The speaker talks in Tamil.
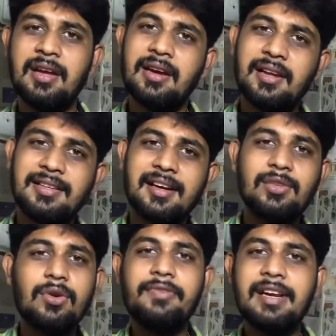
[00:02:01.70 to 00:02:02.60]
அந்த
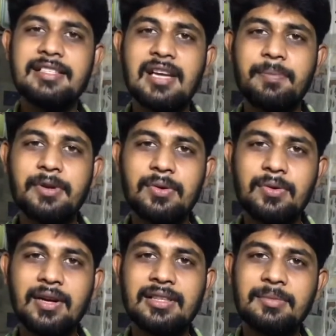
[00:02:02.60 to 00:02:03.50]
காலத்தில் ஒரு வில்லேஜில் எப்படி
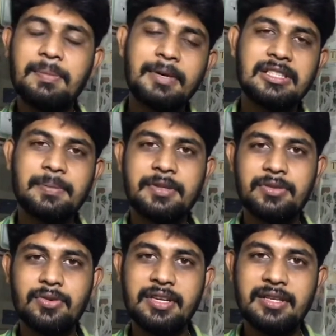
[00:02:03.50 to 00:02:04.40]
இருக்கும் அந்த மாதிரி பச்சை
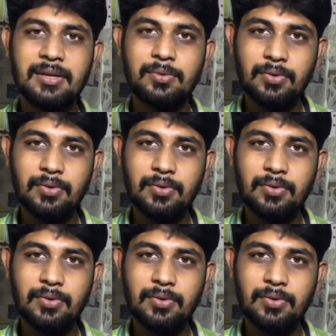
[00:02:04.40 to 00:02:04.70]
பசியோடு இருந்த